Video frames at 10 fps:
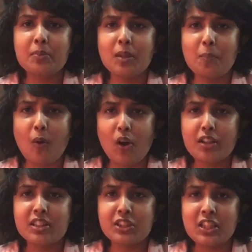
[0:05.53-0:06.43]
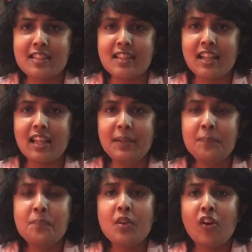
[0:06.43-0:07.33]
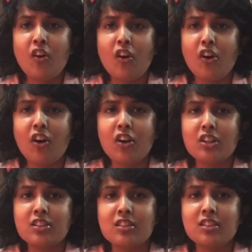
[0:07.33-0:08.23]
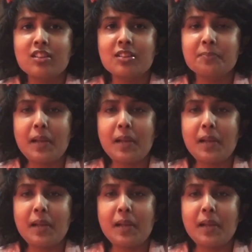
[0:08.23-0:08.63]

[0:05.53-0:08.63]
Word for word: सब बहुत अच्छे से हैं और